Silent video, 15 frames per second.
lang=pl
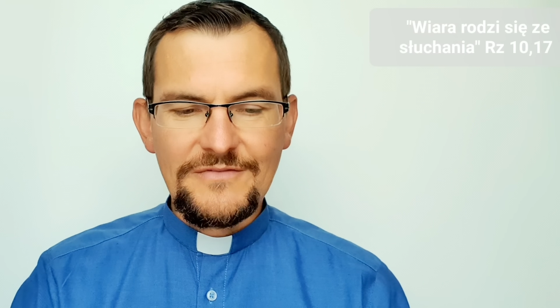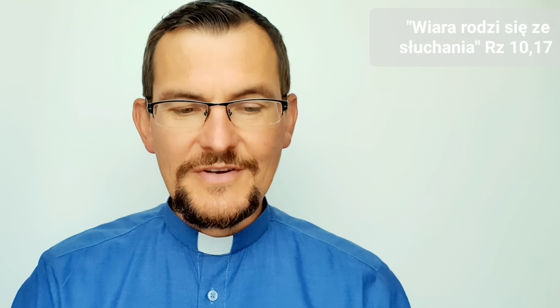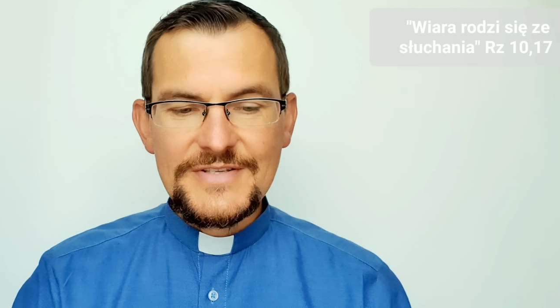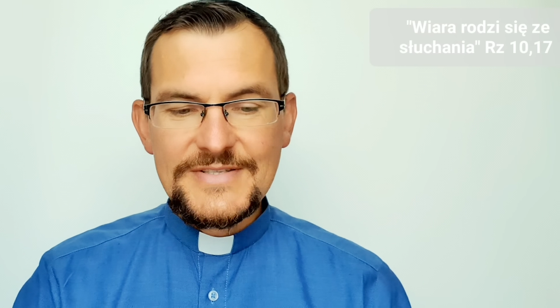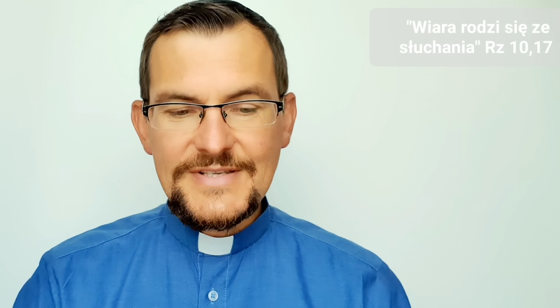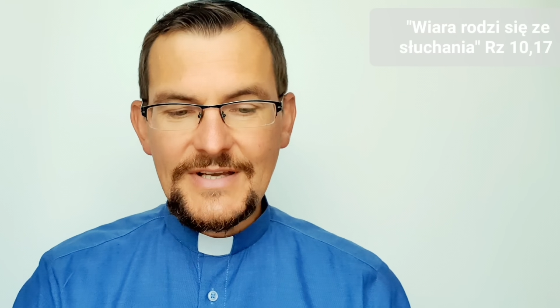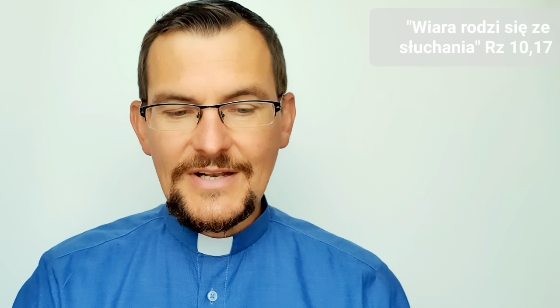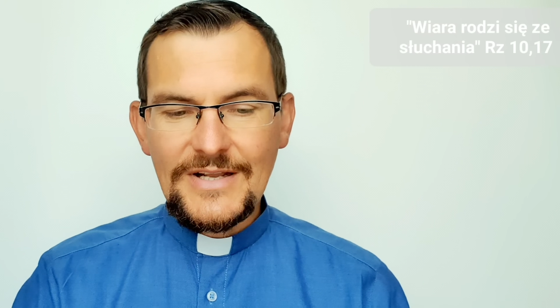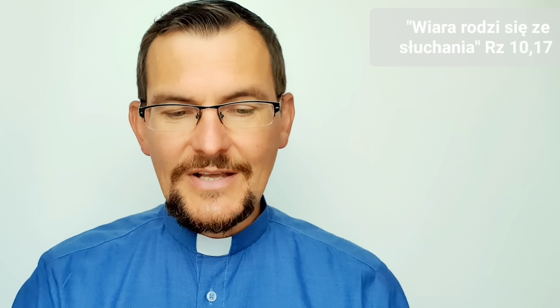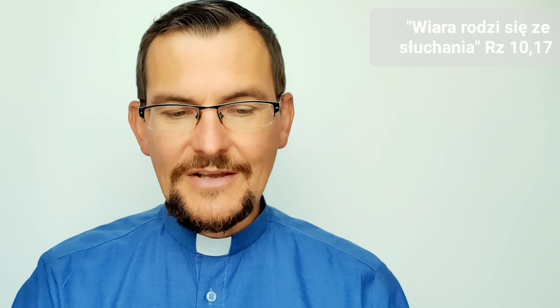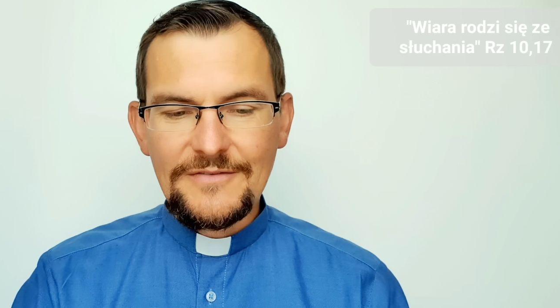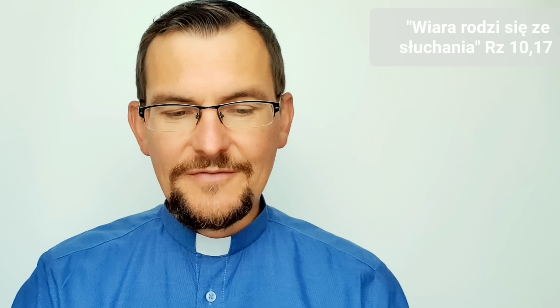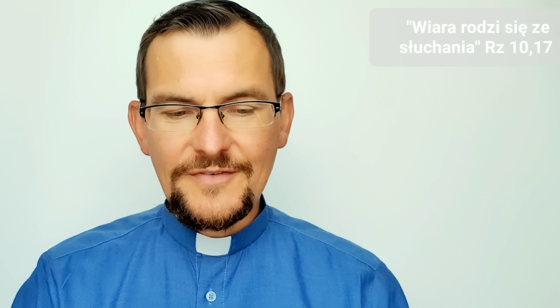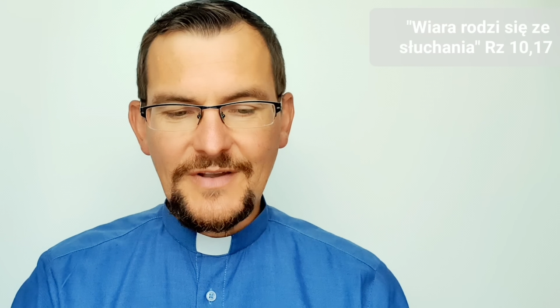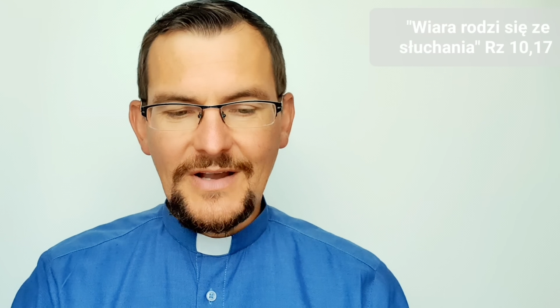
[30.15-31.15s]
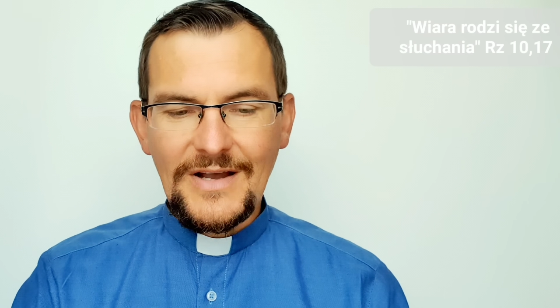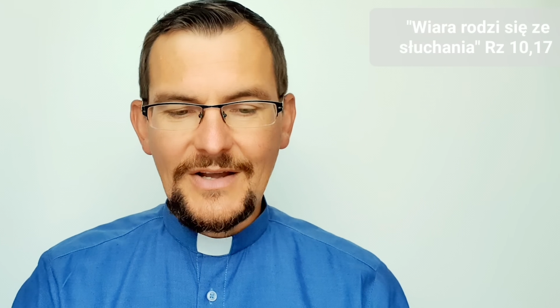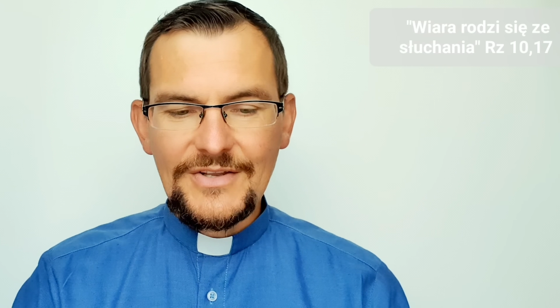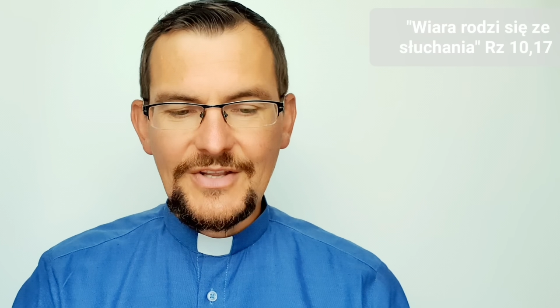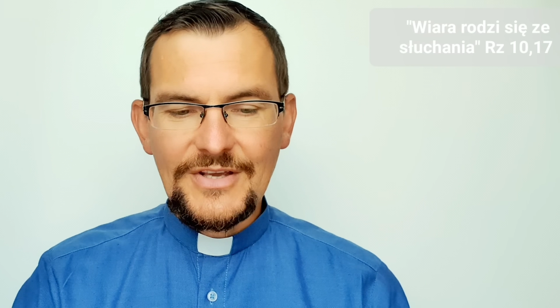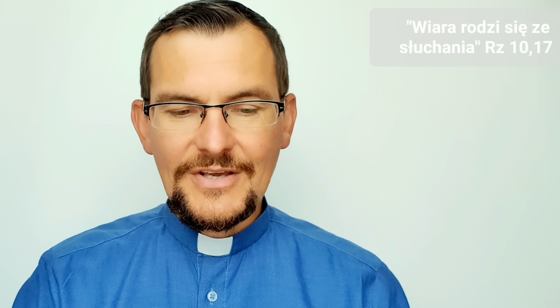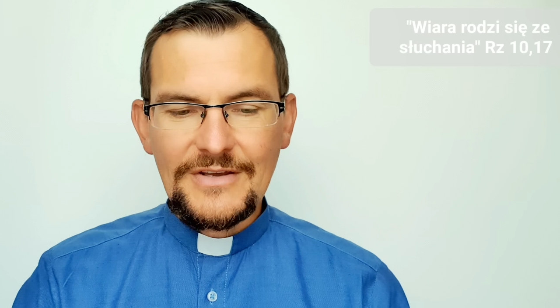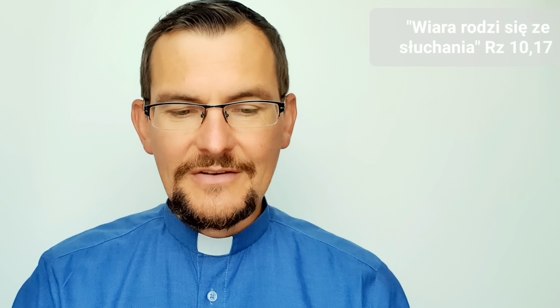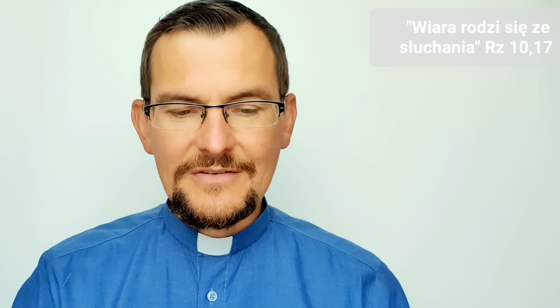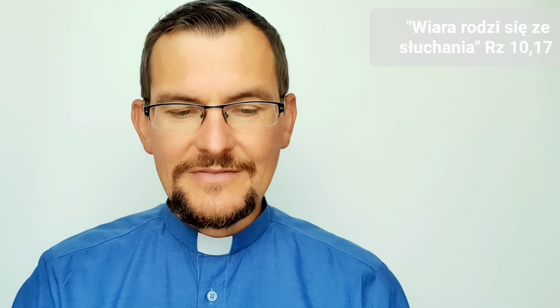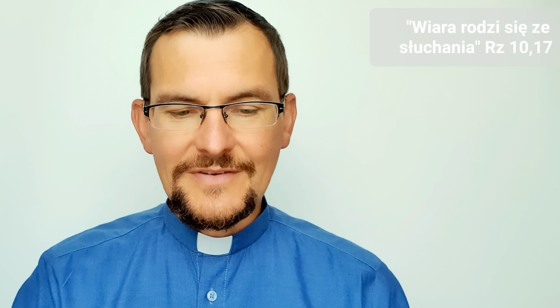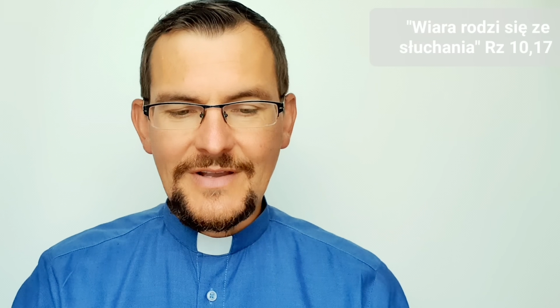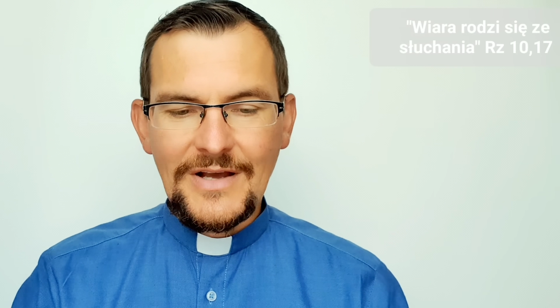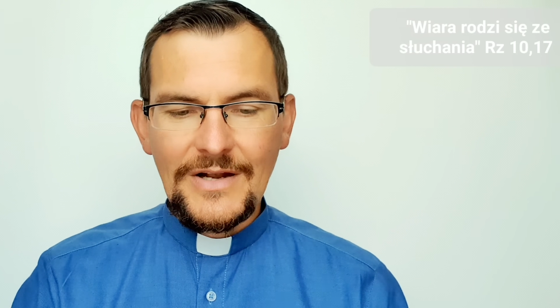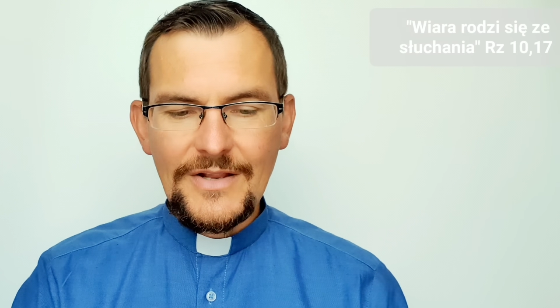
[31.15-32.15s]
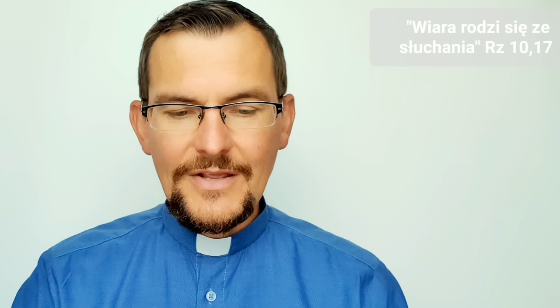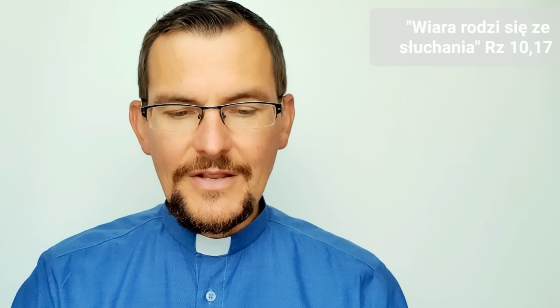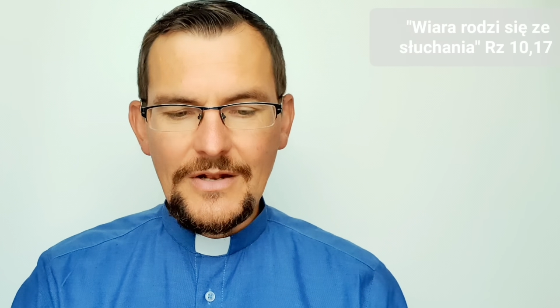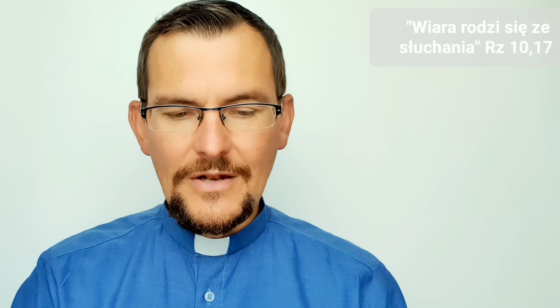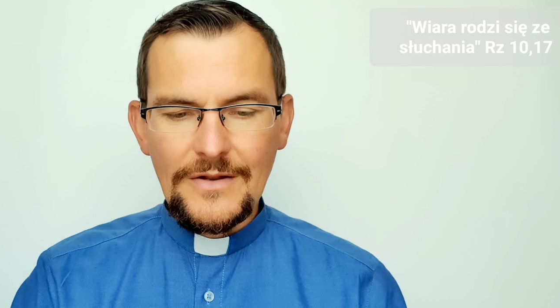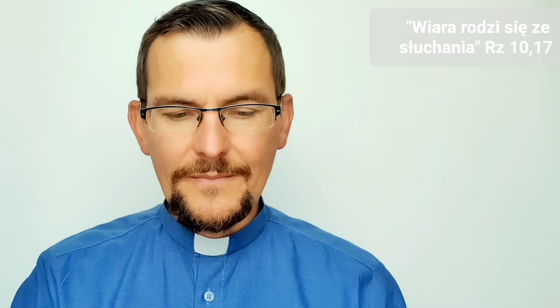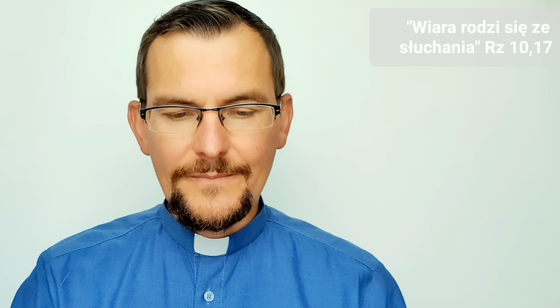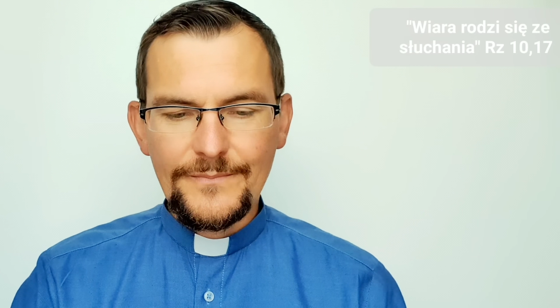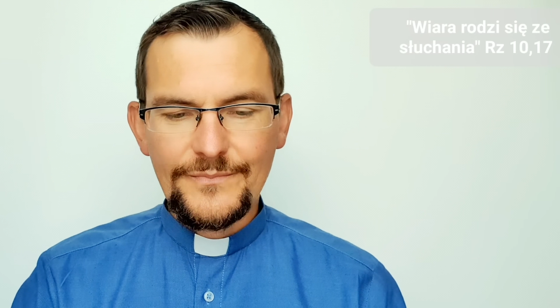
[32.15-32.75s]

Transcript: wesele w Kanie w Galil